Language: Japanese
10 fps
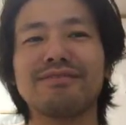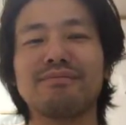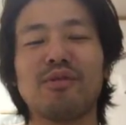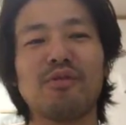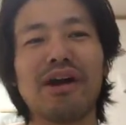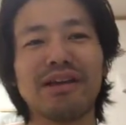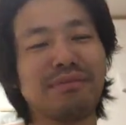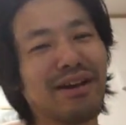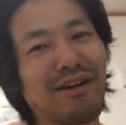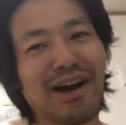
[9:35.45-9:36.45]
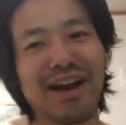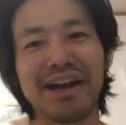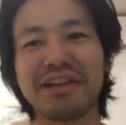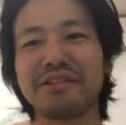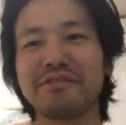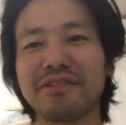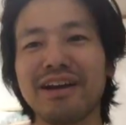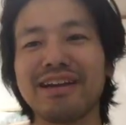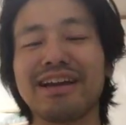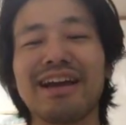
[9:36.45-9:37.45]
もう意味がわからないという
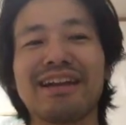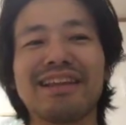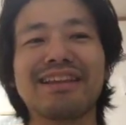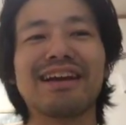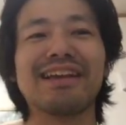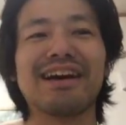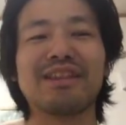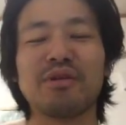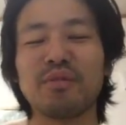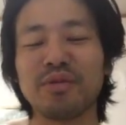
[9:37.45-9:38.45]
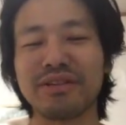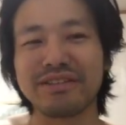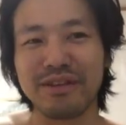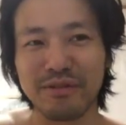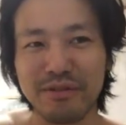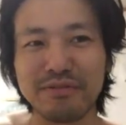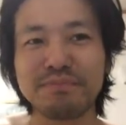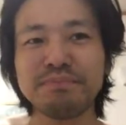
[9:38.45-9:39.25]
か、理解ができないなって思うんですけど、